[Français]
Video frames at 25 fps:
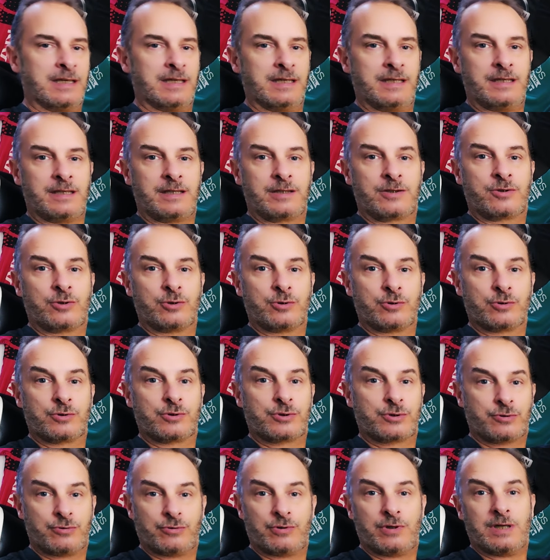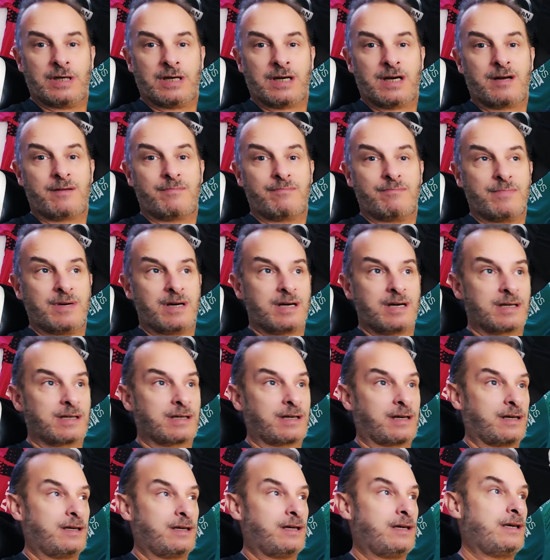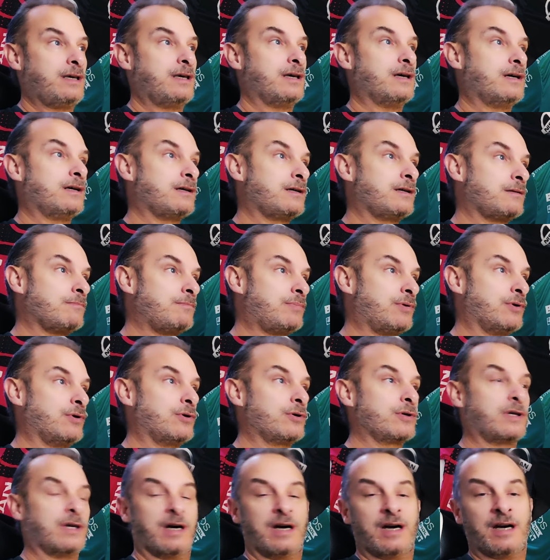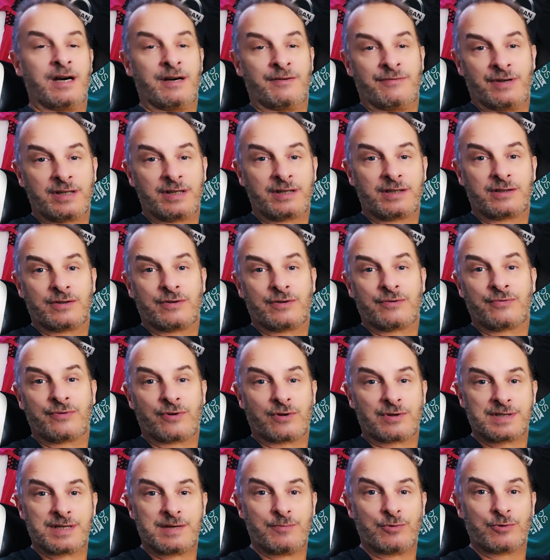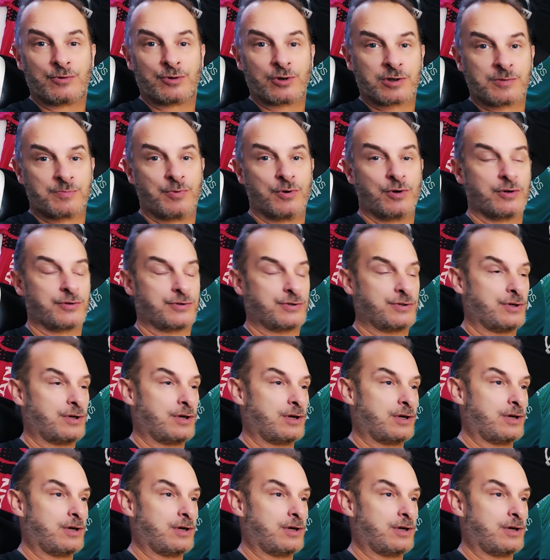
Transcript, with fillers: et que cela m'a créé un bug avec Forza Motorsport.